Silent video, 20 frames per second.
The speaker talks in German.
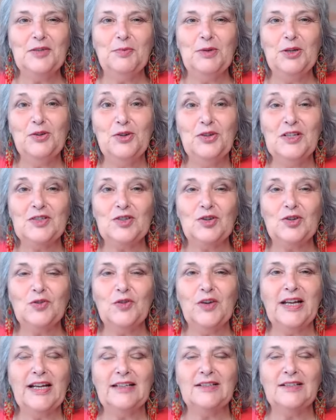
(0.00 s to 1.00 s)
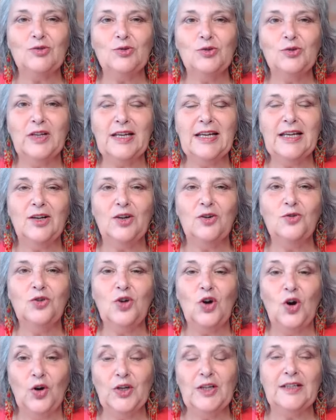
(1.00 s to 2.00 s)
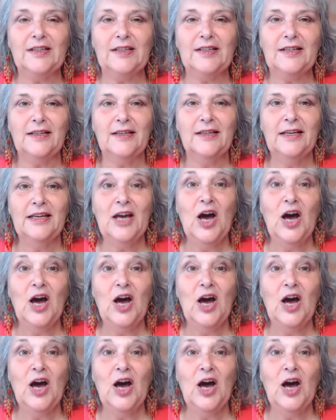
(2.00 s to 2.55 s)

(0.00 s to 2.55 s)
ich bin Denis Antoinette Sonderecker und heute,